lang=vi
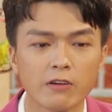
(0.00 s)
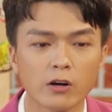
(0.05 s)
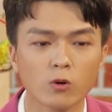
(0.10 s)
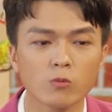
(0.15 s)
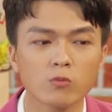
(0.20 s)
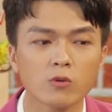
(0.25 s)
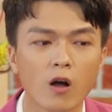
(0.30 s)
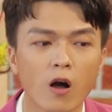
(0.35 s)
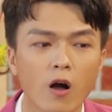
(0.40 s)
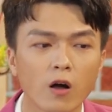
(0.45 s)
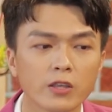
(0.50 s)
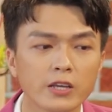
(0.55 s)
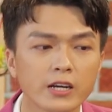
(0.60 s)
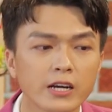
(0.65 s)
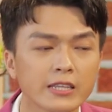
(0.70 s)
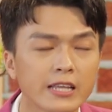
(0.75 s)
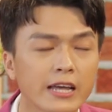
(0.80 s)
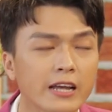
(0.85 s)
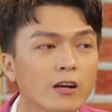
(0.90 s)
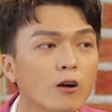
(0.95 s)
và cũng có
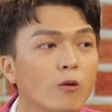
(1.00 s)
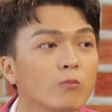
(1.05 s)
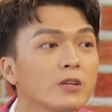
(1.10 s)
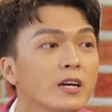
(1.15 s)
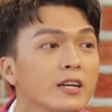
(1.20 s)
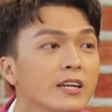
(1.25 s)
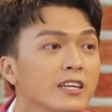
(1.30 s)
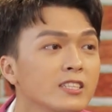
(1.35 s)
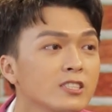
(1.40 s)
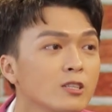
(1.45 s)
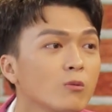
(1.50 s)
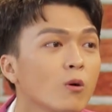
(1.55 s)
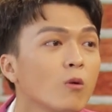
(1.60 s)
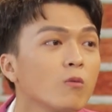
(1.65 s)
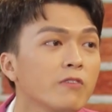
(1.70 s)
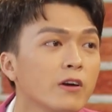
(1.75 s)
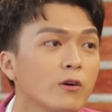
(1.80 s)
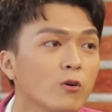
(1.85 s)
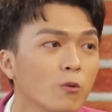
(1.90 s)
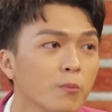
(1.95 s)
những cái thành công nhất định trong
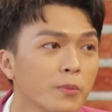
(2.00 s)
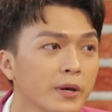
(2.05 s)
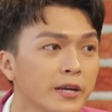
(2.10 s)
công việc của